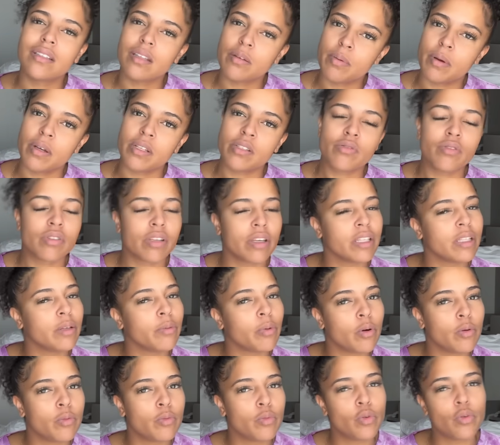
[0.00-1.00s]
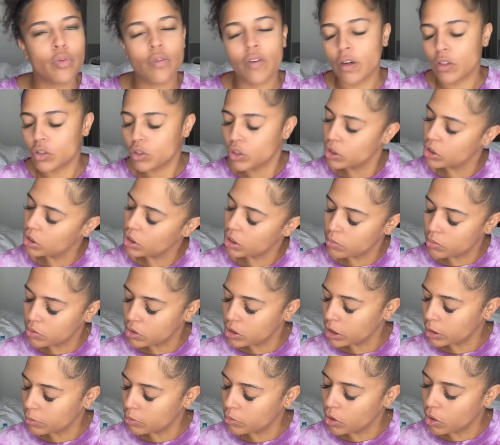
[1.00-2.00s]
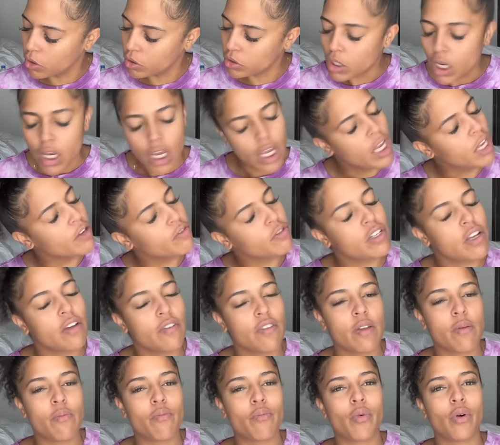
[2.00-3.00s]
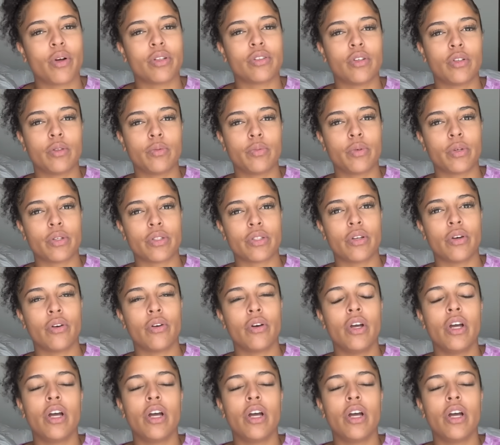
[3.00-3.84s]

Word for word: pas si vous avez des promos, on va rajouter trip, trip 30 et vous avez moins 30%. Vous